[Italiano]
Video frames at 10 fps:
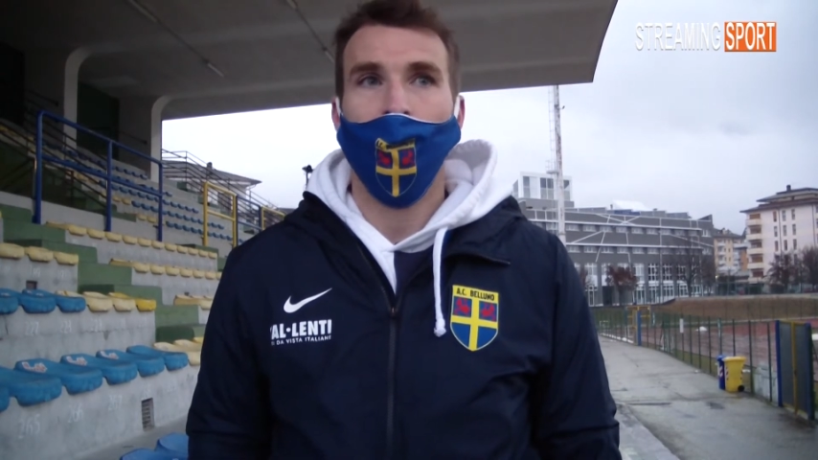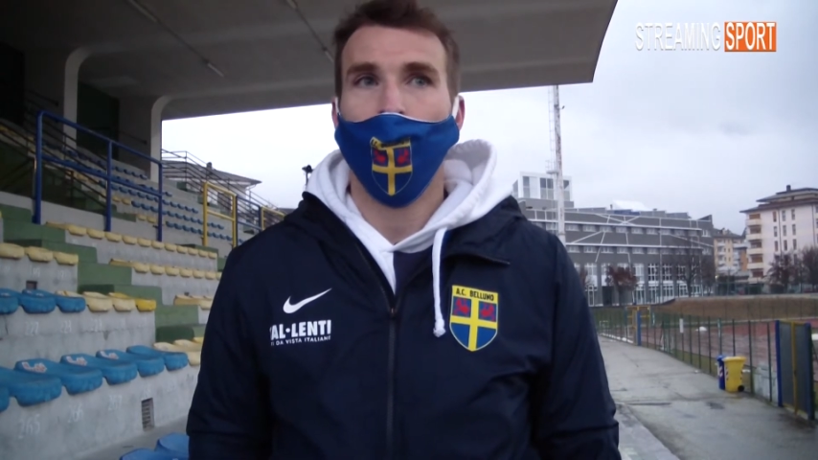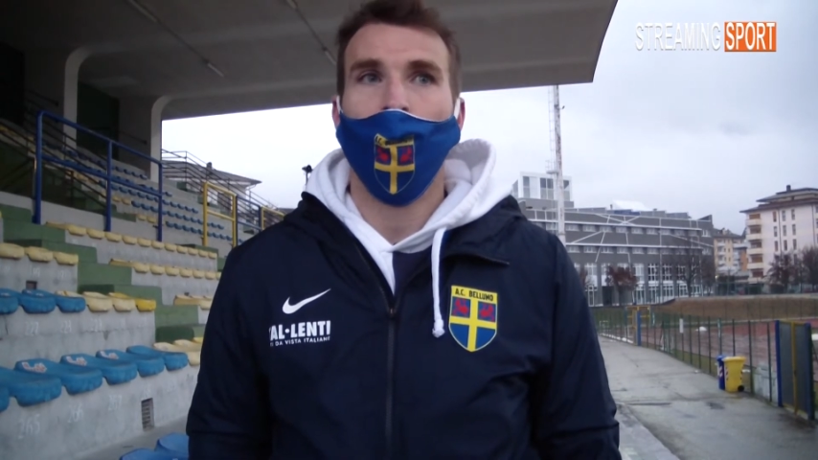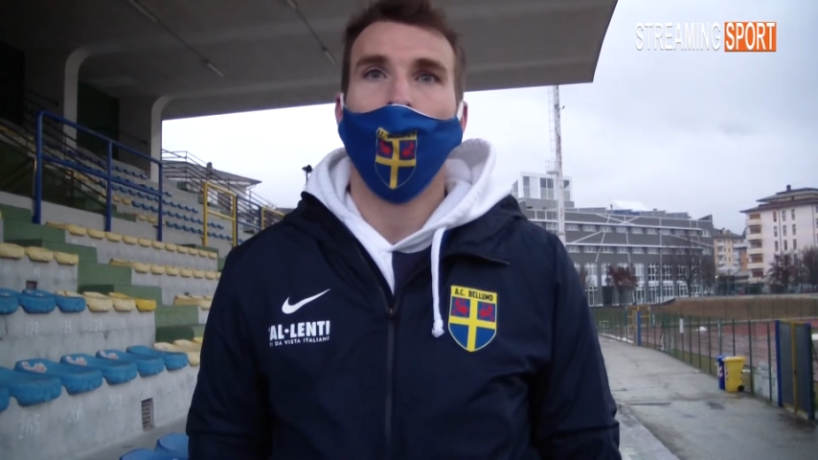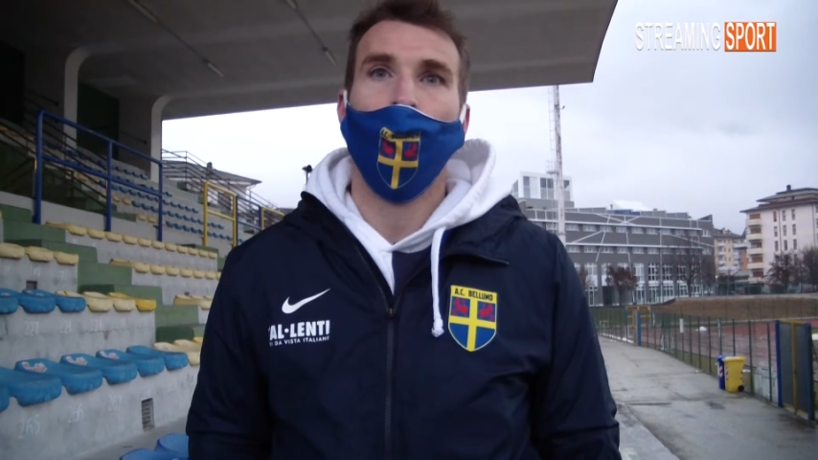
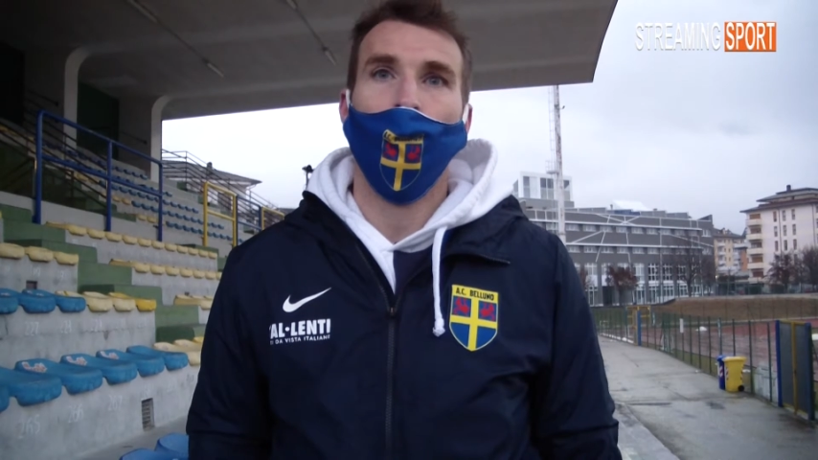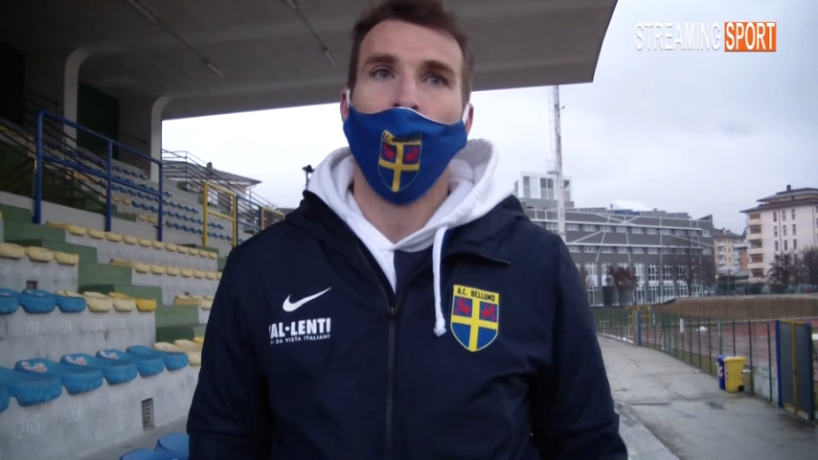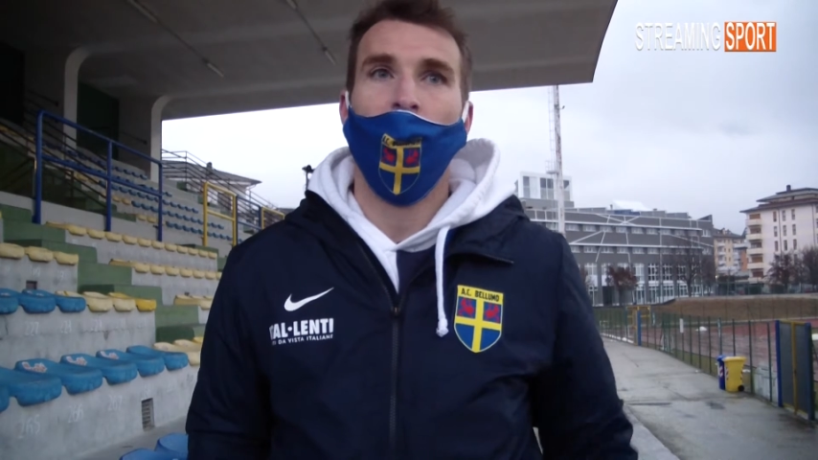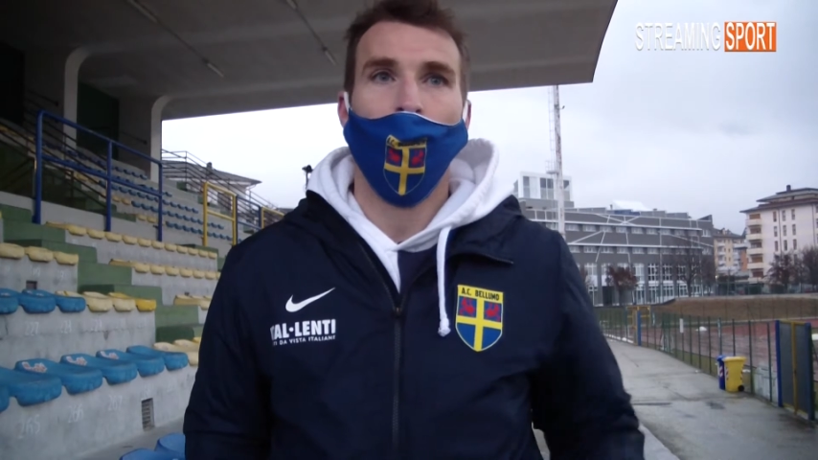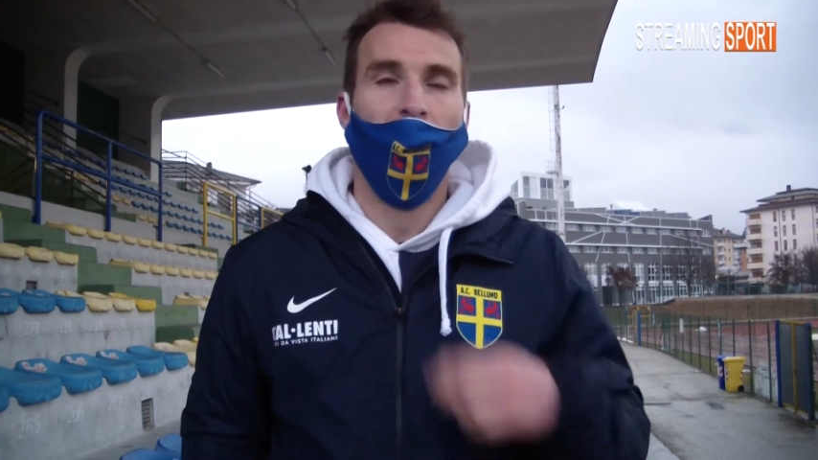risultato
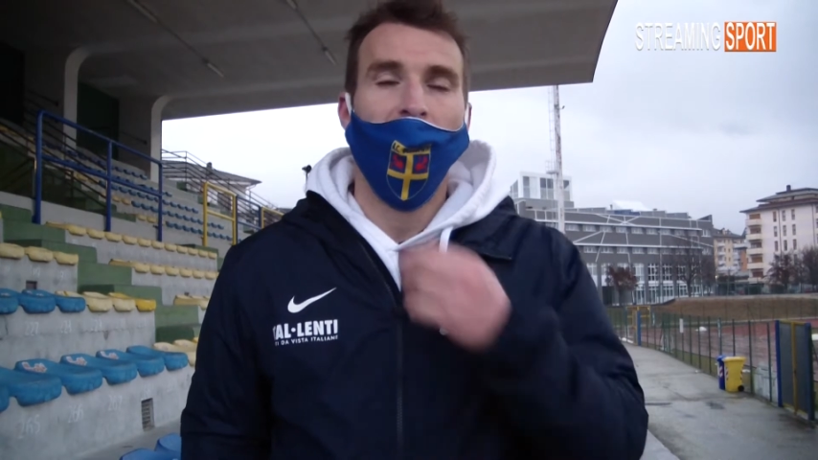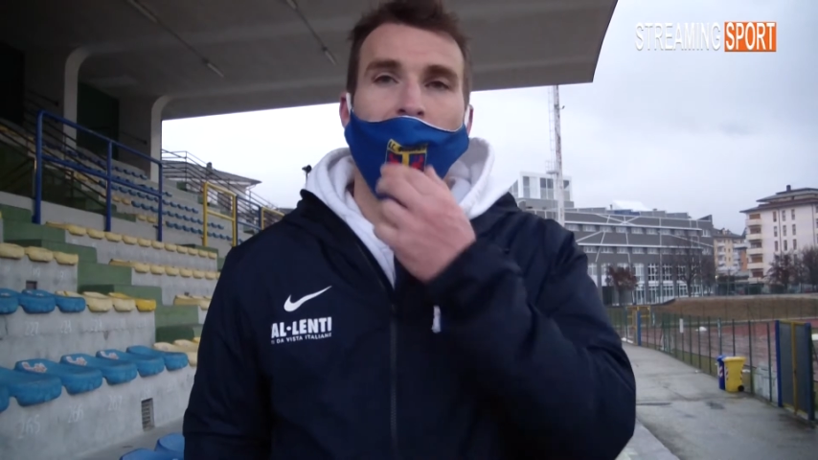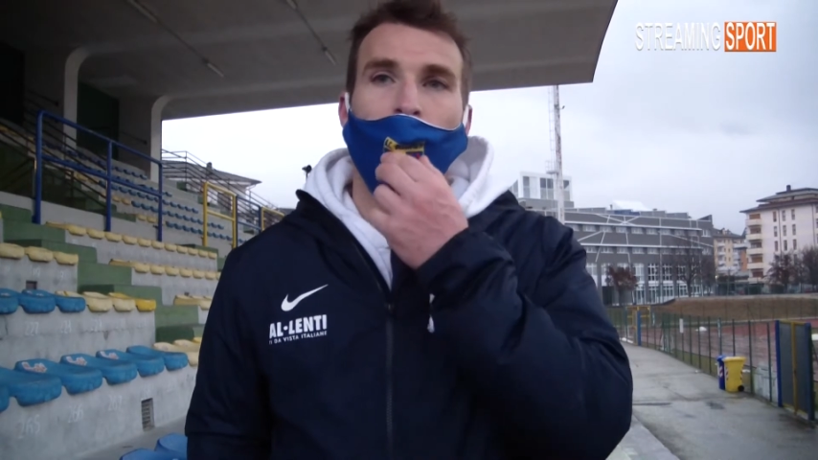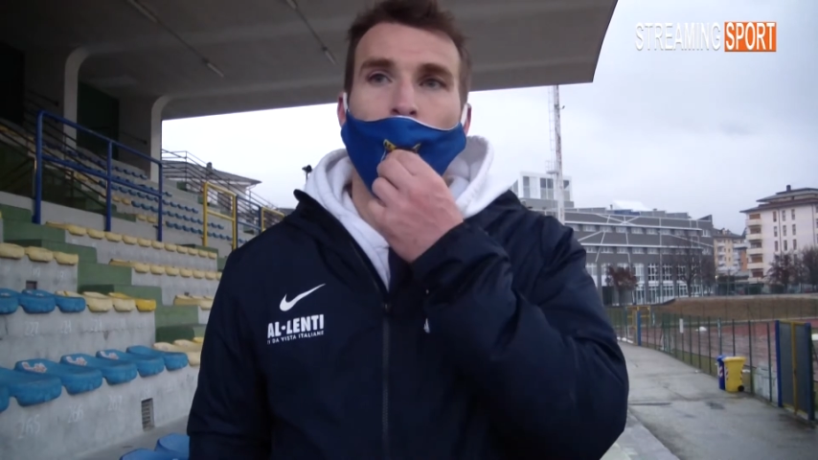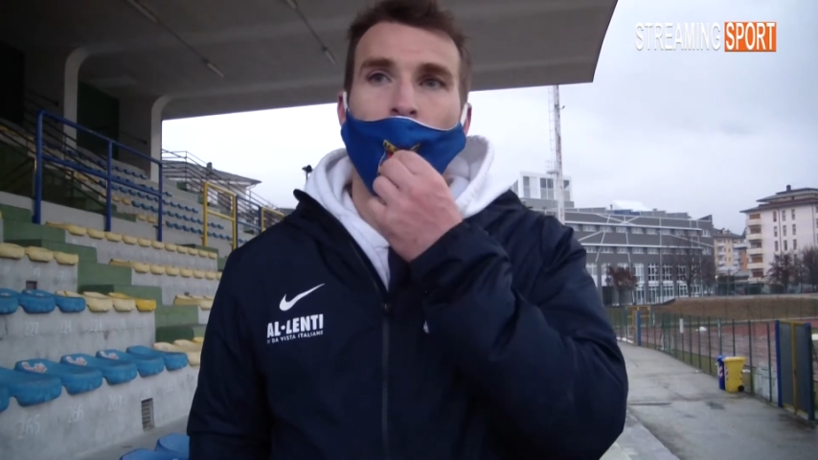utile come hai
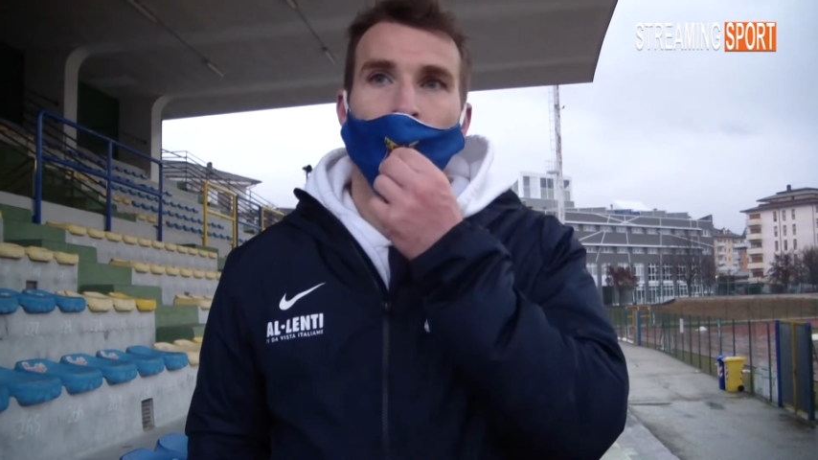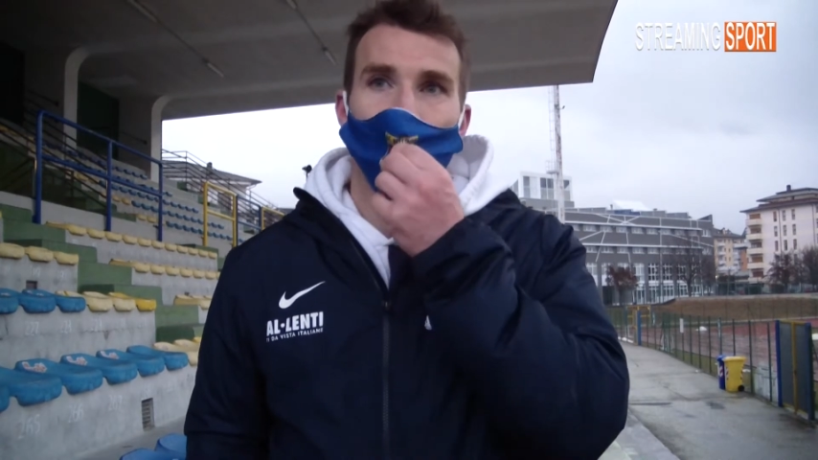detto